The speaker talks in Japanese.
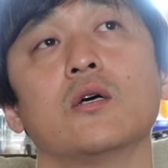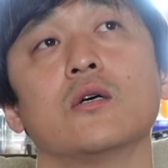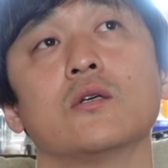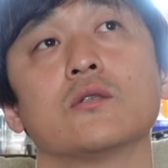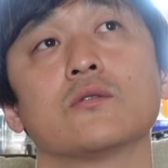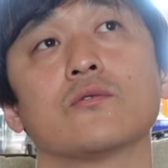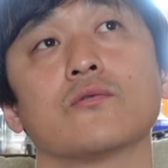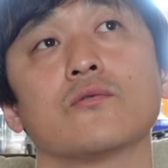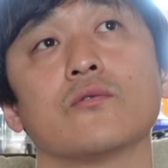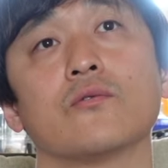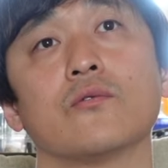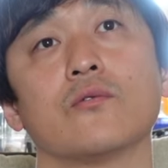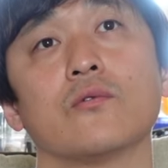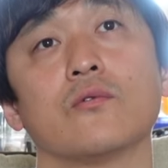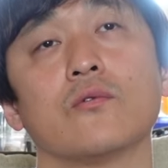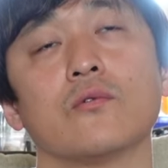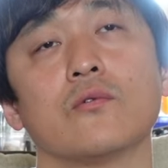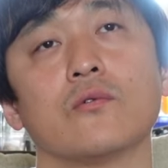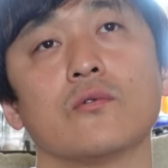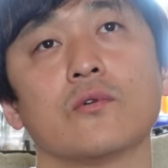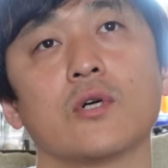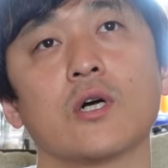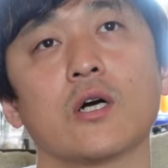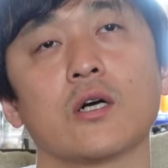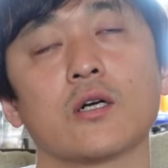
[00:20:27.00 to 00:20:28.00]
そ
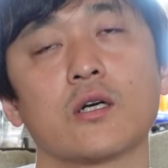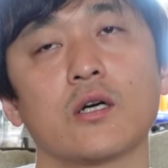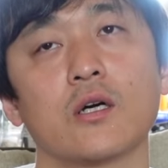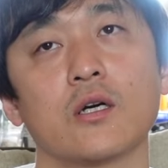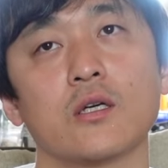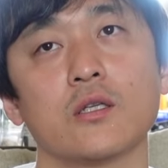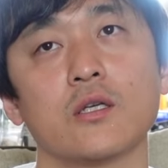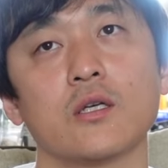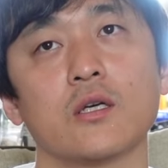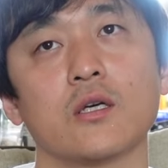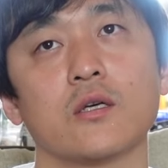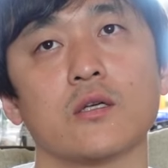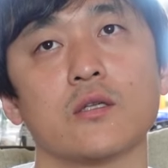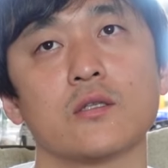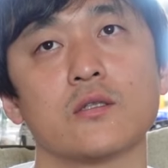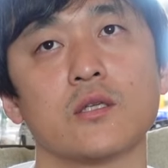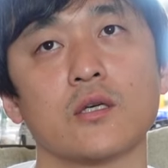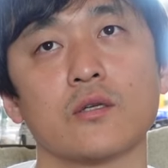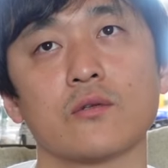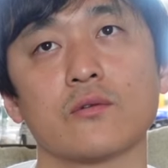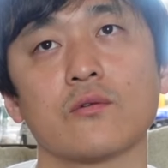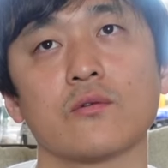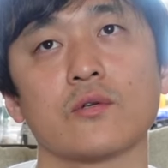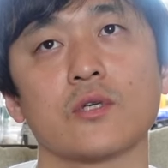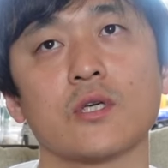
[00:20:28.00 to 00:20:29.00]
の学会で
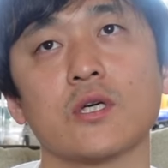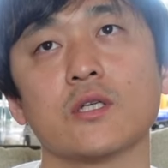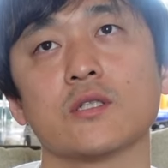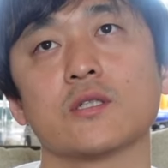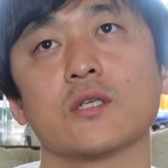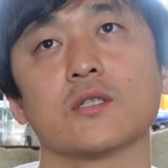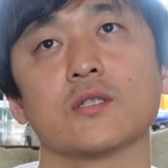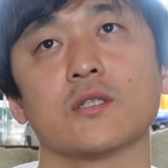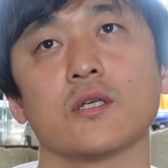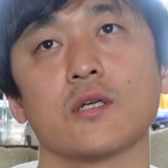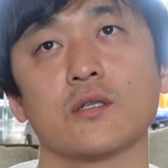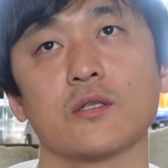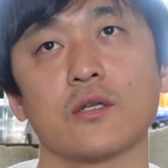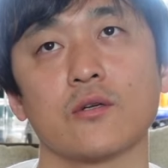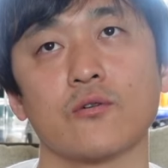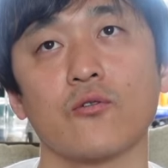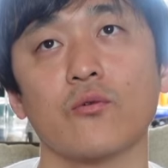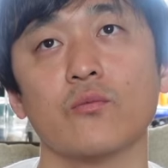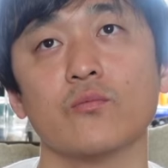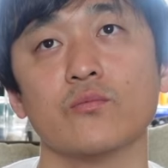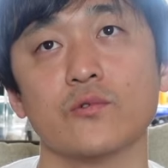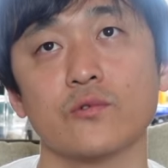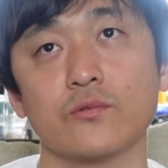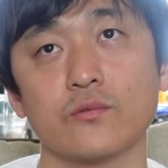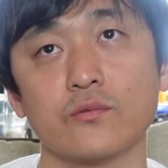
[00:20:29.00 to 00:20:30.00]
ちゃんと掲載された
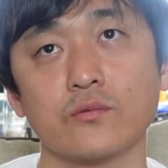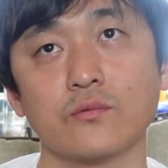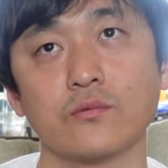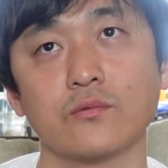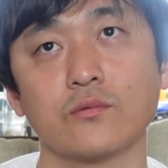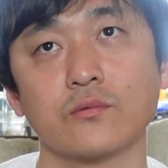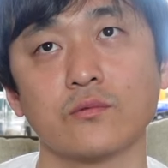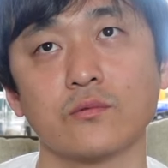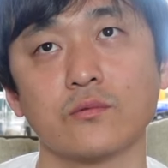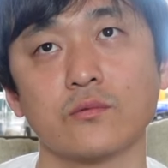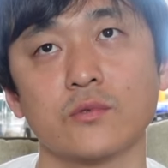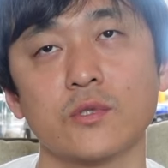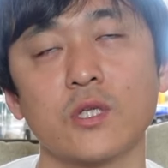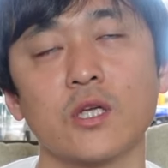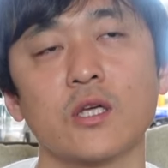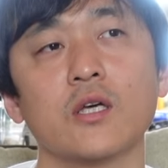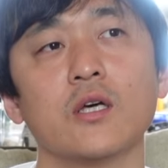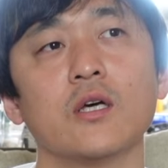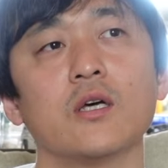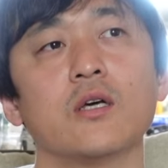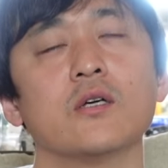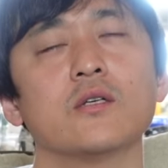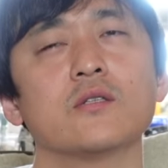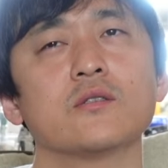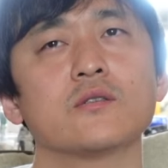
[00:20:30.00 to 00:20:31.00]
論文、で
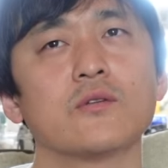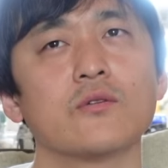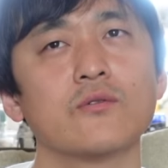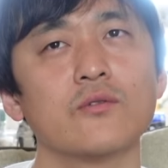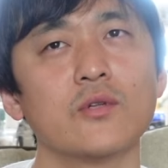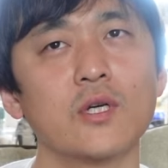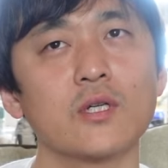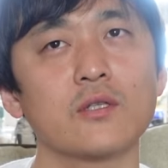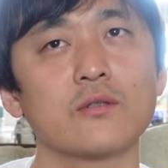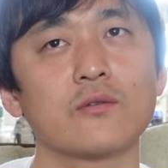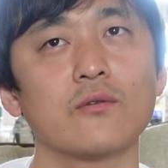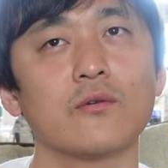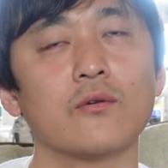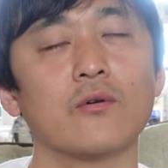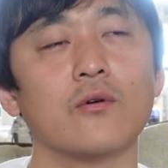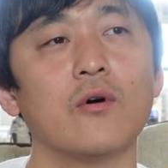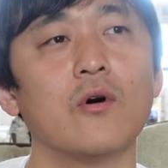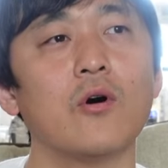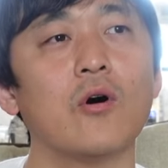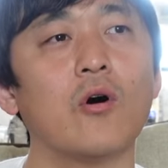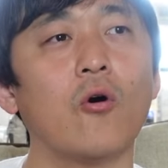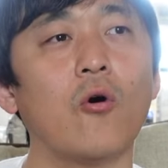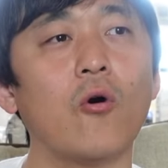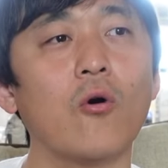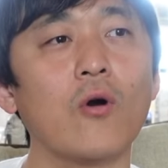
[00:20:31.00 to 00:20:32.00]
その
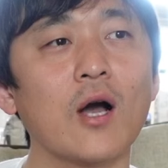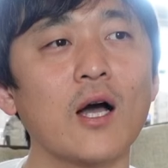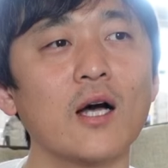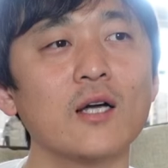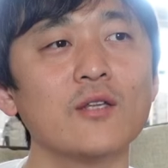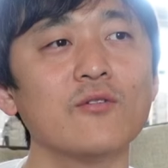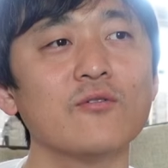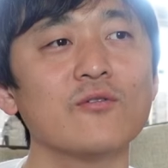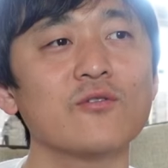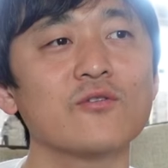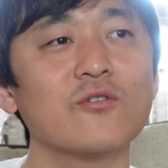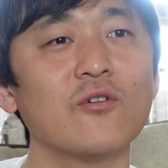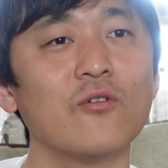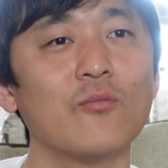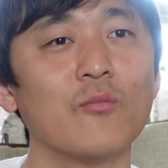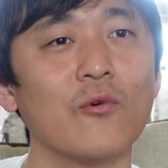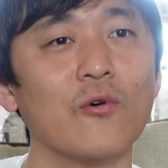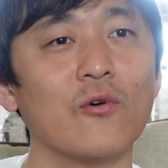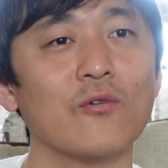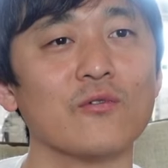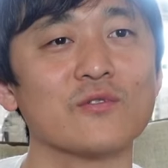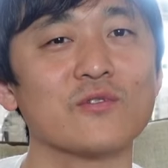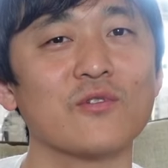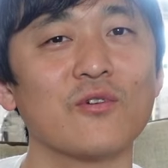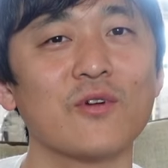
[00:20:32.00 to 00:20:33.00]
後他の人
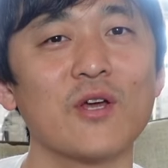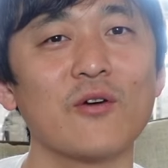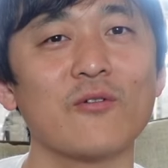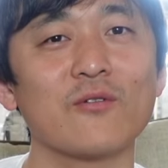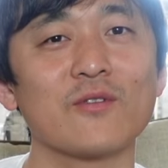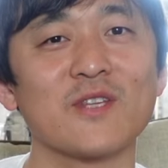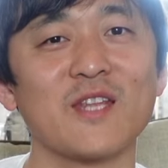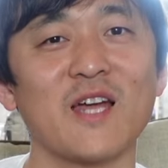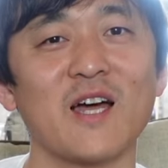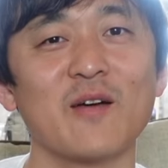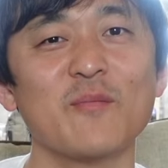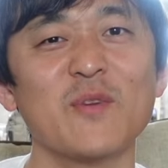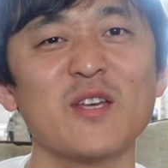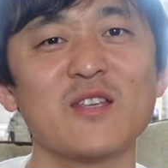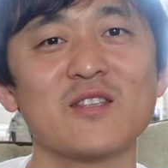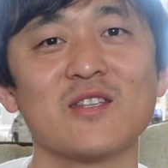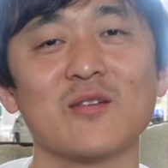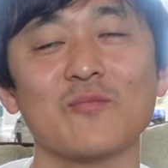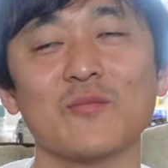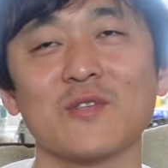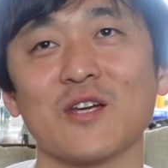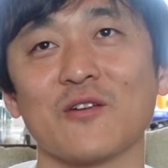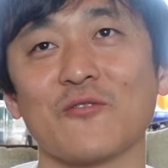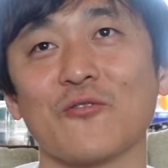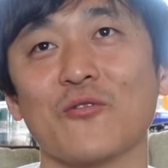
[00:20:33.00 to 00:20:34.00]
もそれを試し
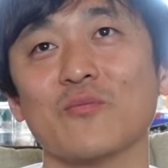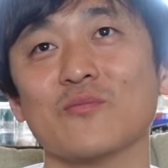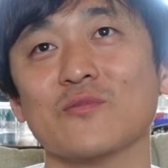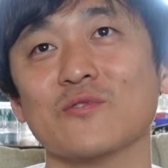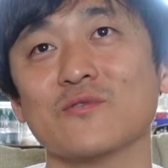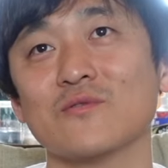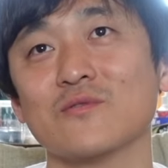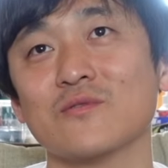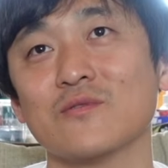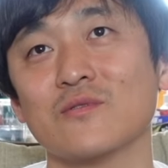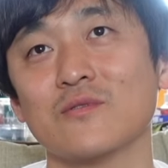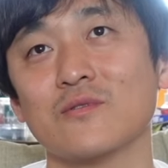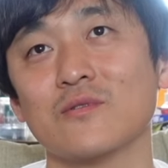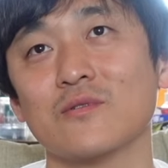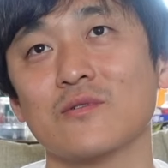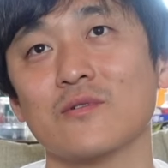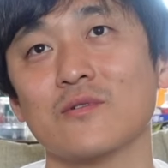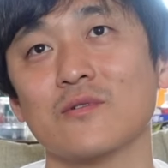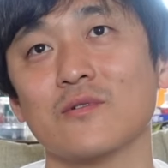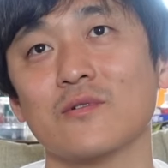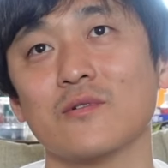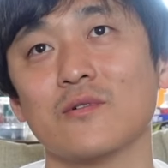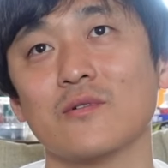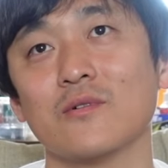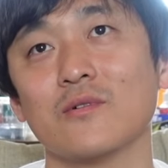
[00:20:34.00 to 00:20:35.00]
てみた論文、
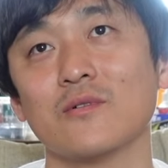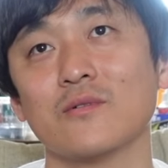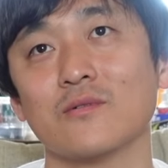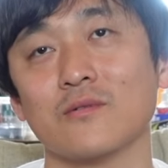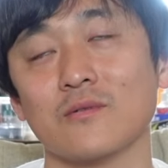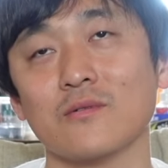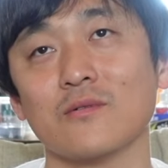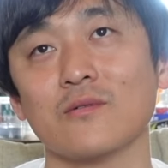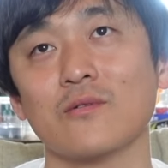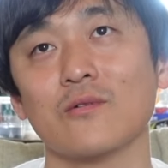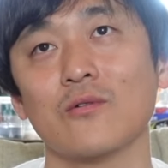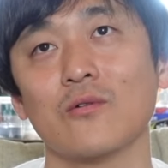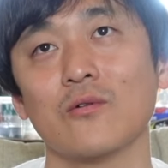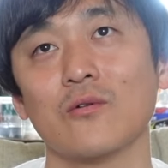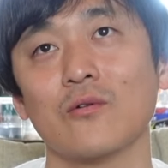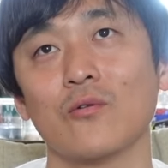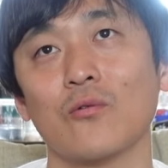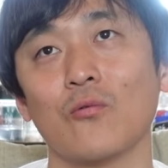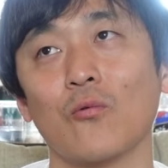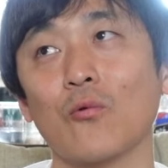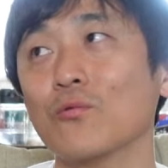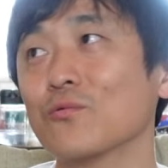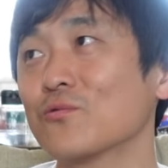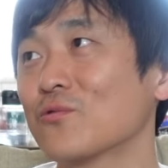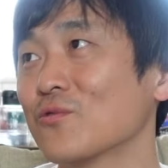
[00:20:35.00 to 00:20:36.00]
うんうん、
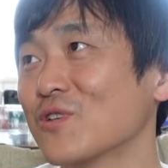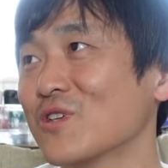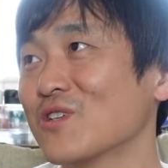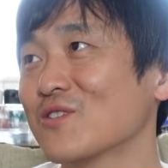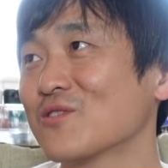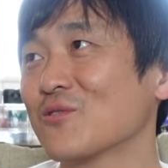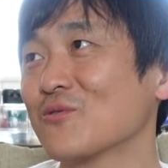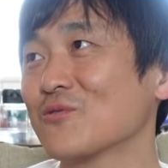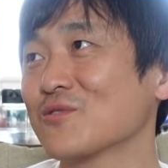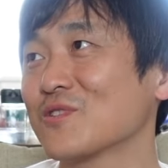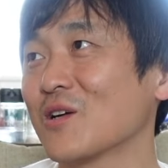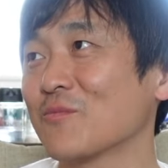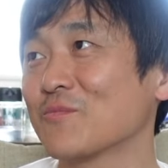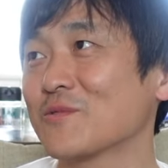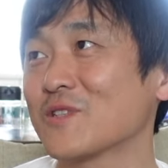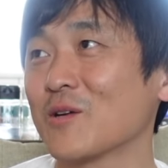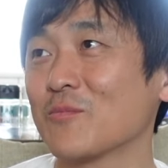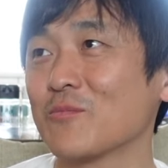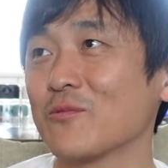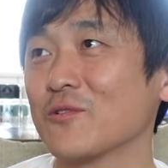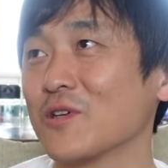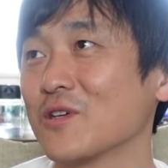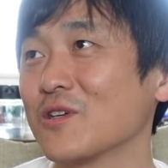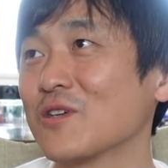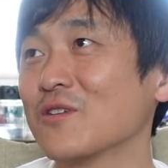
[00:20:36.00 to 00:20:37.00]
本当にそのスタップ
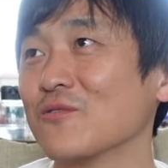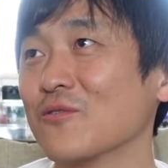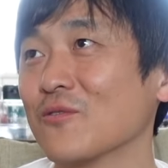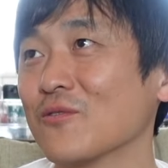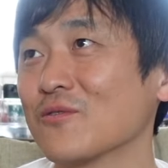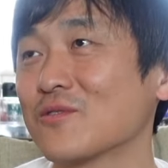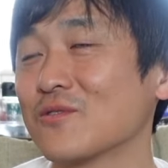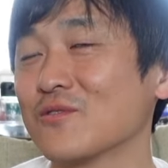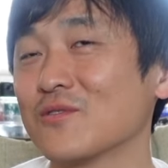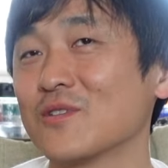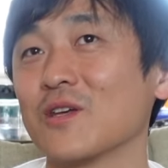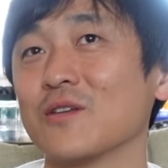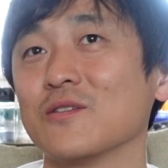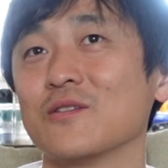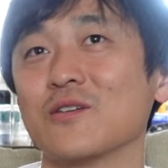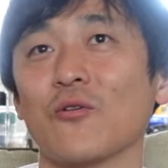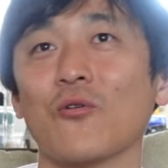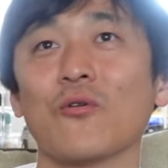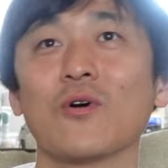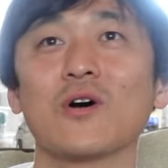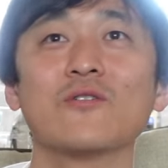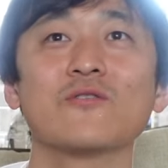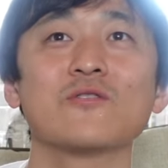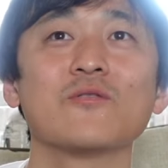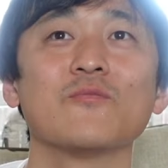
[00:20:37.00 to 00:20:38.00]
細胞できるのって言ってじゃあ
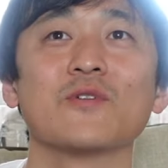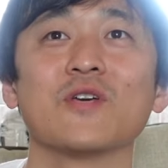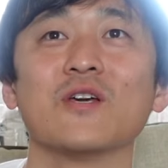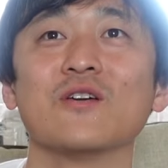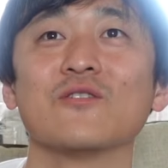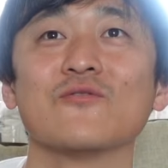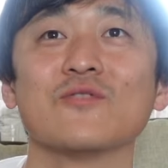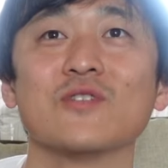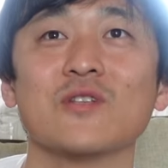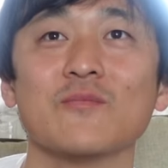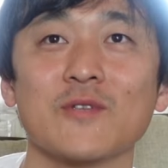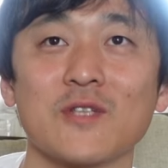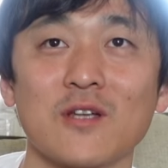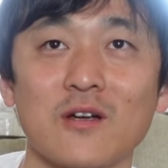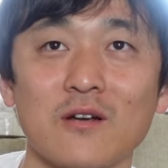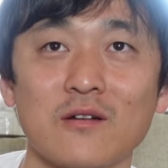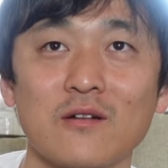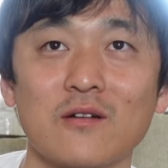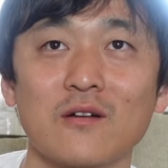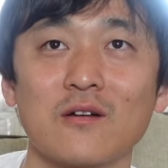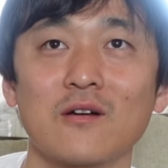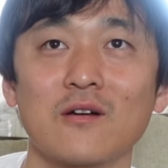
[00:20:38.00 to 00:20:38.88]
他の人も研究してみた